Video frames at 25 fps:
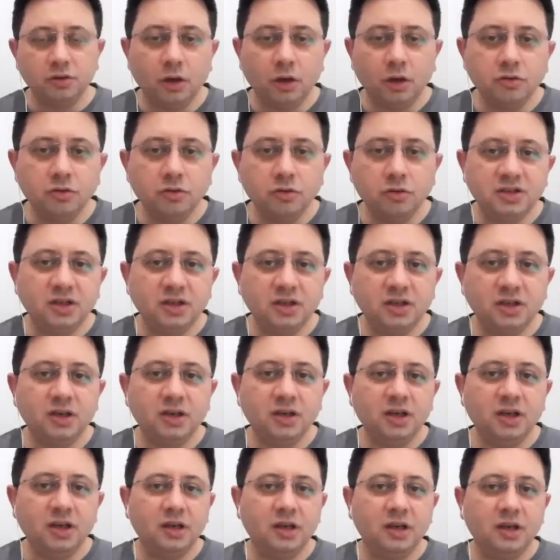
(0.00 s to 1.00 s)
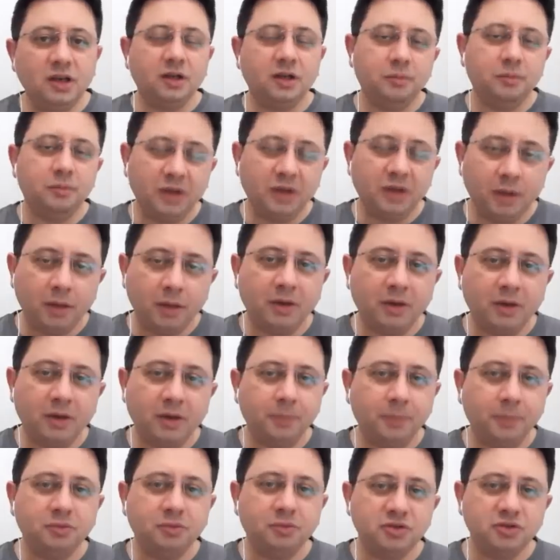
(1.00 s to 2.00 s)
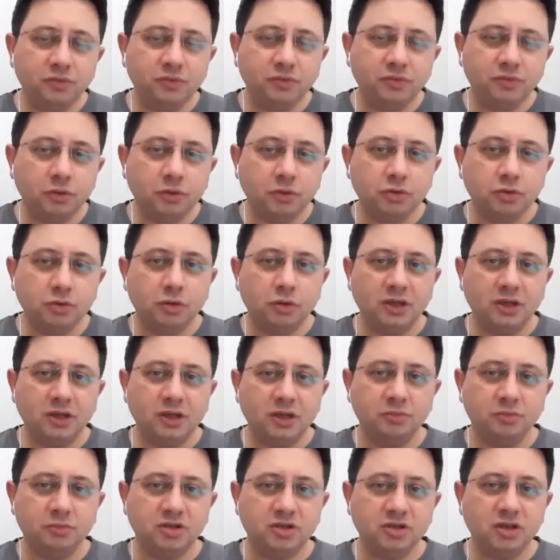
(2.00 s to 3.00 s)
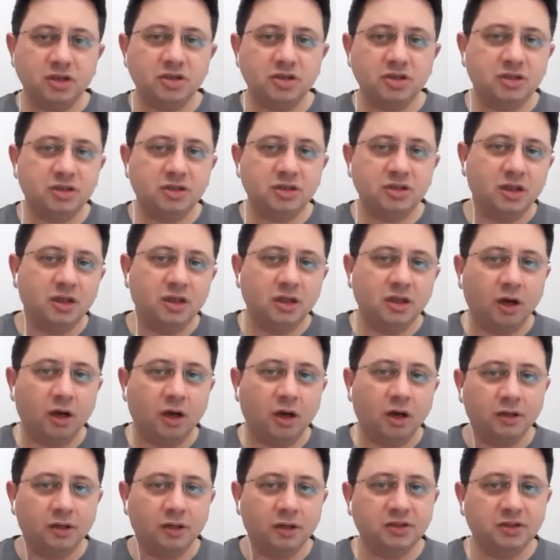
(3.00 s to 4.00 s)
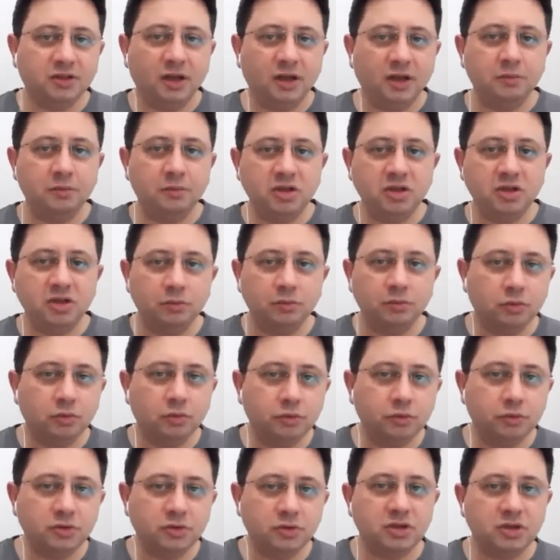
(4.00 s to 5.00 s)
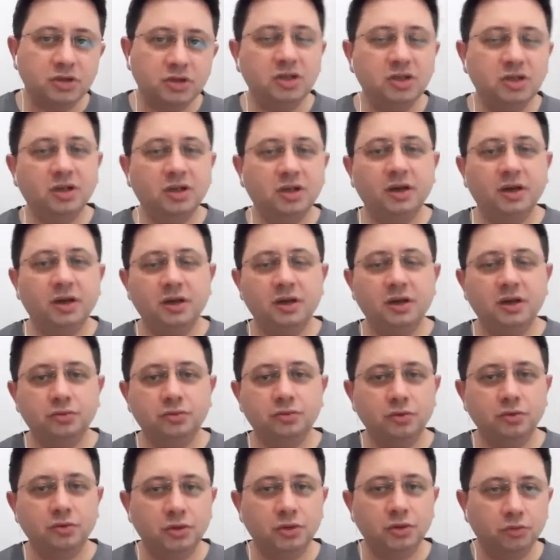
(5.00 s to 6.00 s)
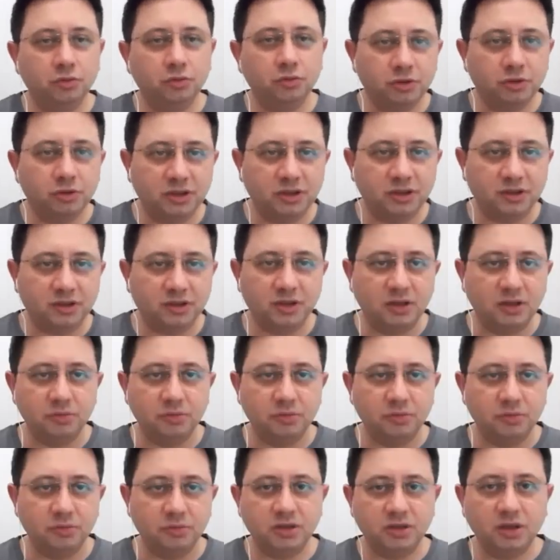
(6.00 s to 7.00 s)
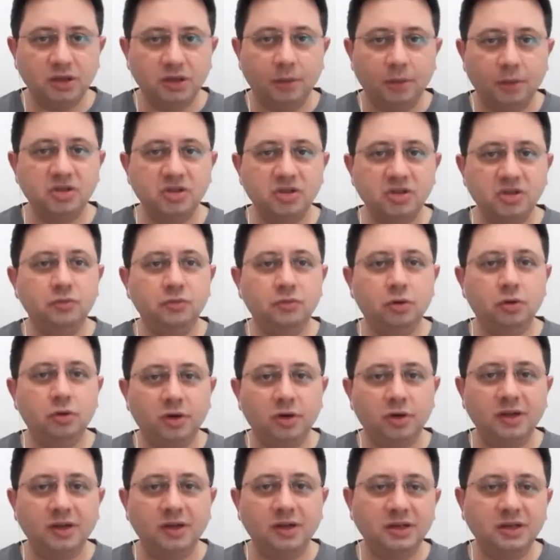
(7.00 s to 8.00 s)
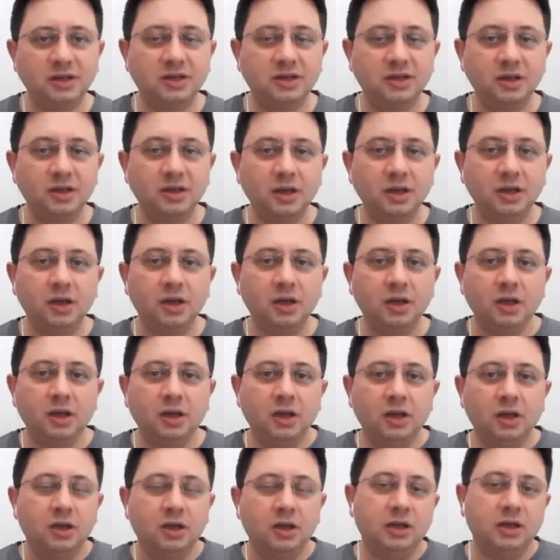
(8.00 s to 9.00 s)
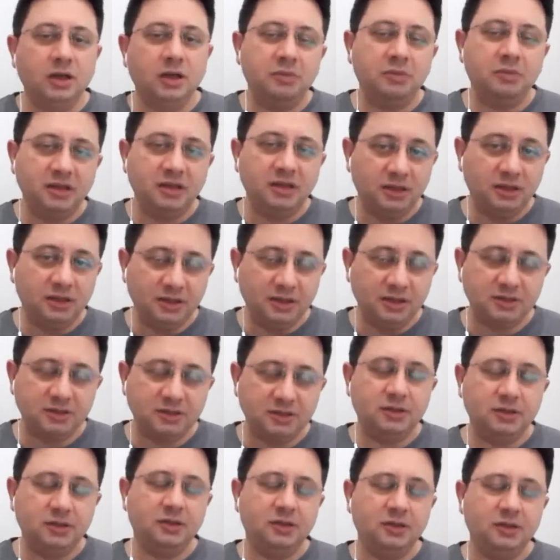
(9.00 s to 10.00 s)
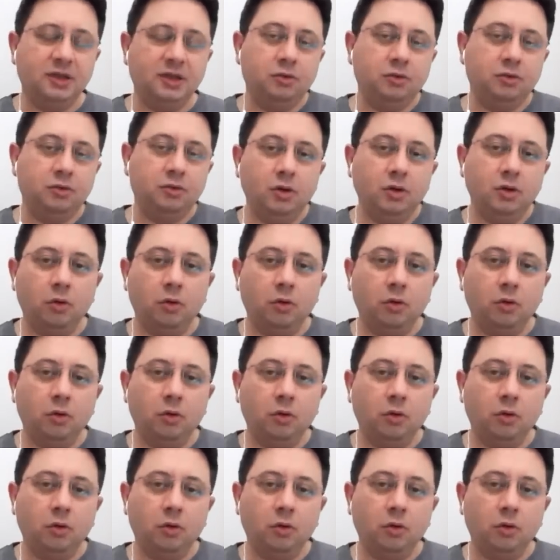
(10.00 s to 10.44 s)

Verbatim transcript: daha önce seninle beraber yaptığımız videoda şöyle demiştik. İşte 6 tane Mi-29, 2 tane Su-24 gitti demiştik. Ama şimdi öğrendik ki yani Medid yazıldığına göre